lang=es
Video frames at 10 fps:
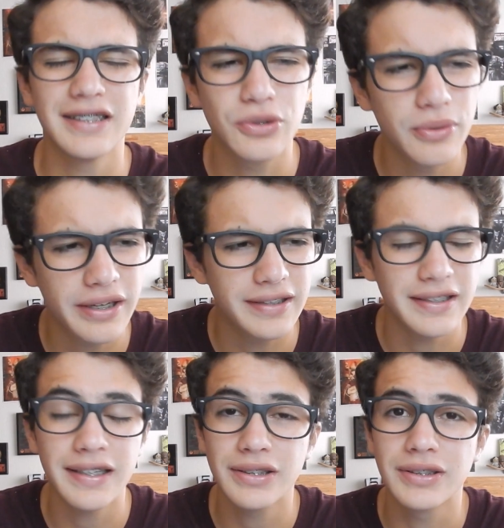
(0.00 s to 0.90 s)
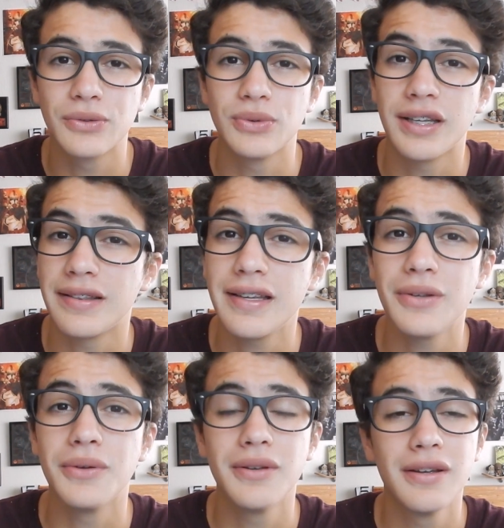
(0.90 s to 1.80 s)
Descubre que tenías un
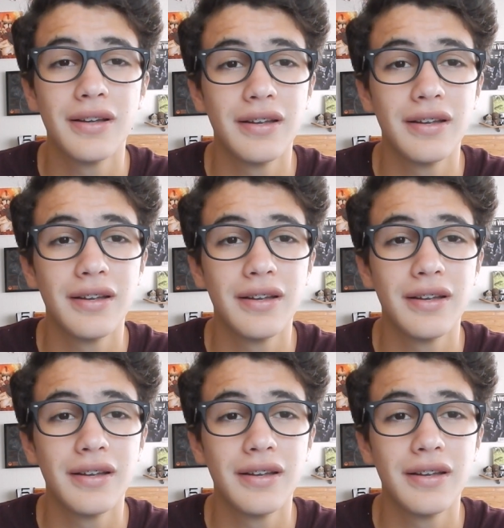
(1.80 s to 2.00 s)
sentido